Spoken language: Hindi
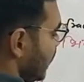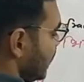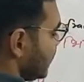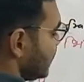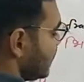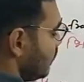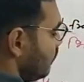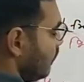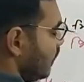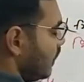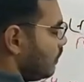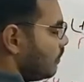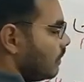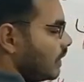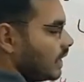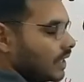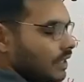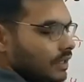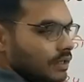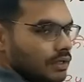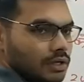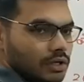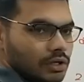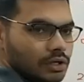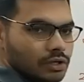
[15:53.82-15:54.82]
डेसिमल में है
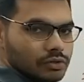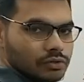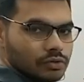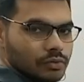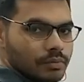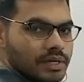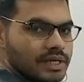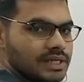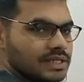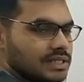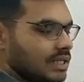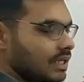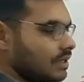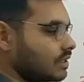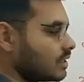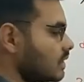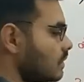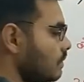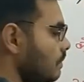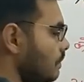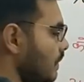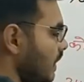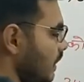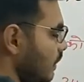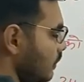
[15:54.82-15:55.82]
तो मैं इसे किस
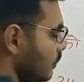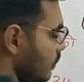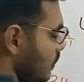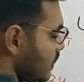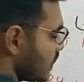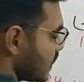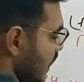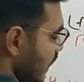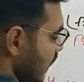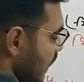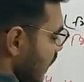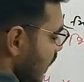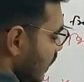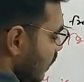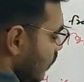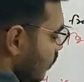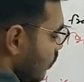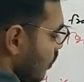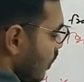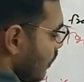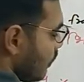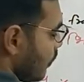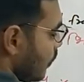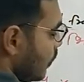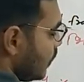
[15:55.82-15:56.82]
पहले तो इसका क्या
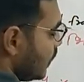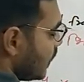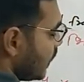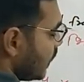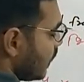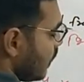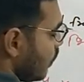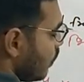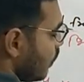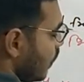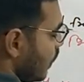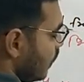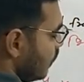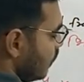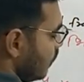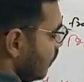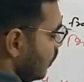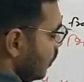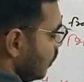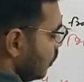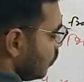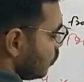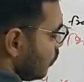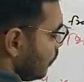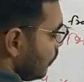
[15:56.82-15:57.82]
करूंगा पॉइंट हटाऊंगा
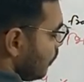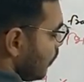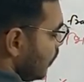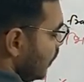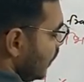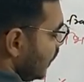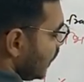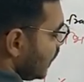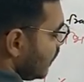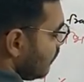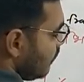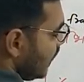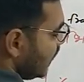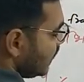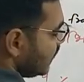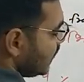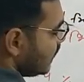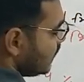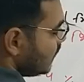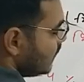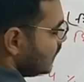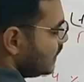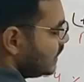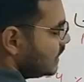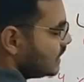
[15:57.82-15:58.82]
तो पॉइंट के बाद
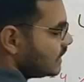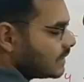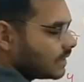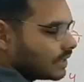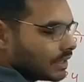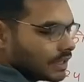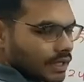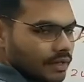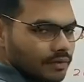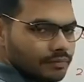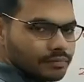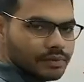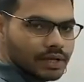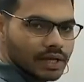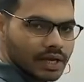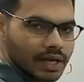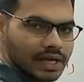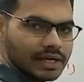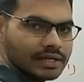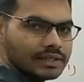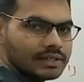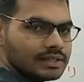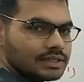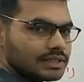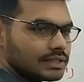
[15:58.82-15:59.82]
कितनी डिजिट है
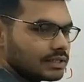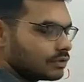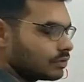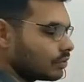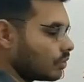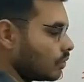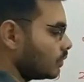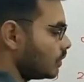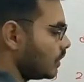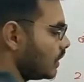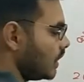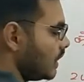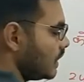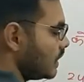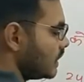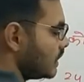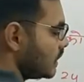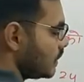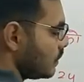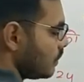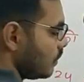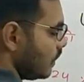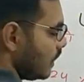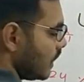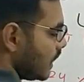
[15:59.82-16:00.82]
एक डिजिट तो उतने ही
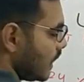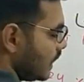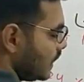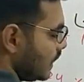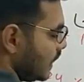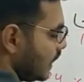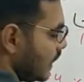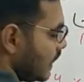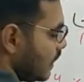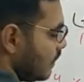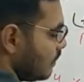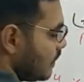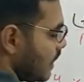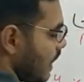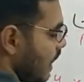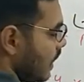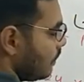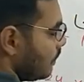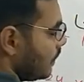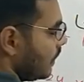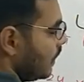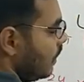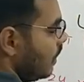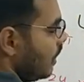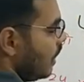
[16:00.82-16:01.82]
जीरो लगा देंगे हम यहाँ
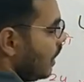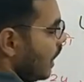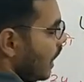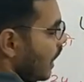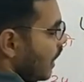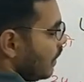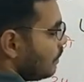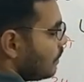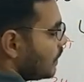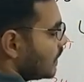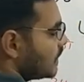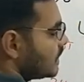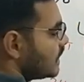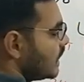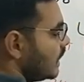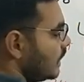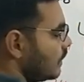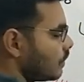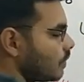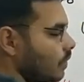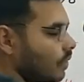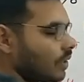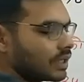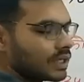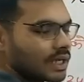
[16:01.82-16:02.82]
पर अब
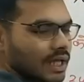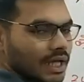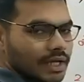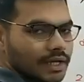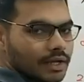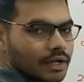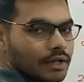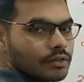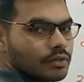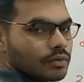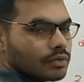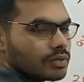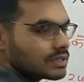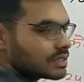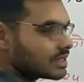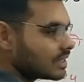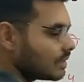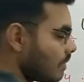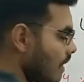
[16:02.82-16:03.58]
परसेंट को हटाएंगे तो किससे